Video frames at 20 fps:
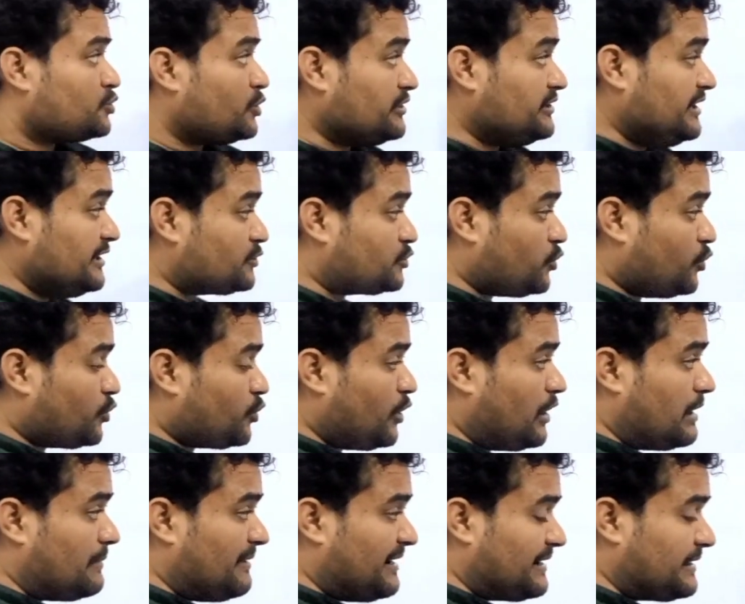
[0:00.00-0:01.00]
तो ये
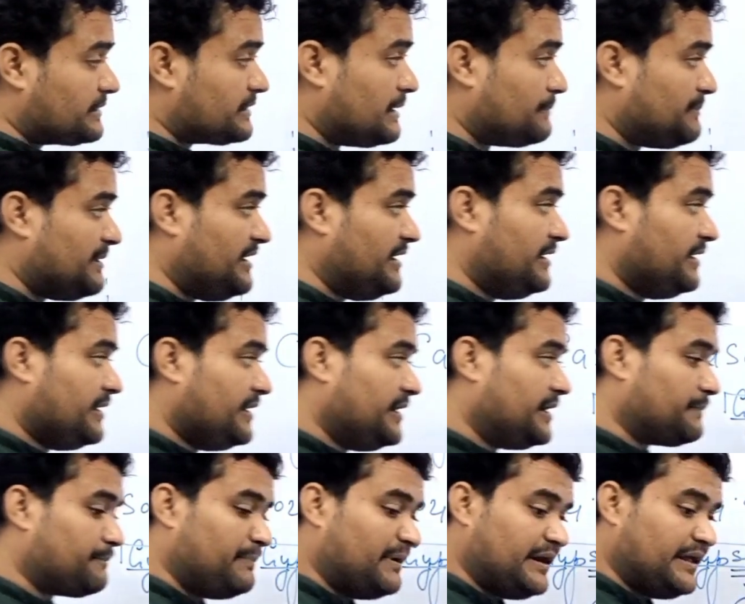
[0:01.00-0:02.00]
दोनों हमारे सामने
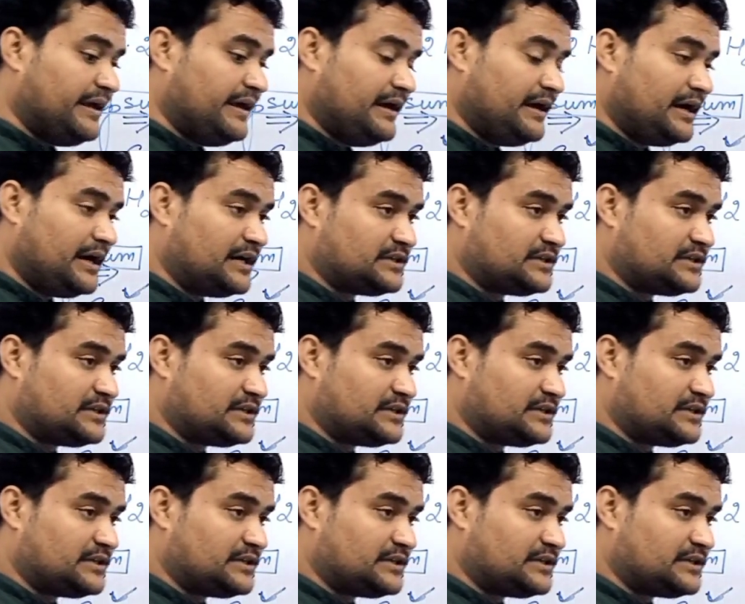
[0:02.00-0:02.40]
एक बड़े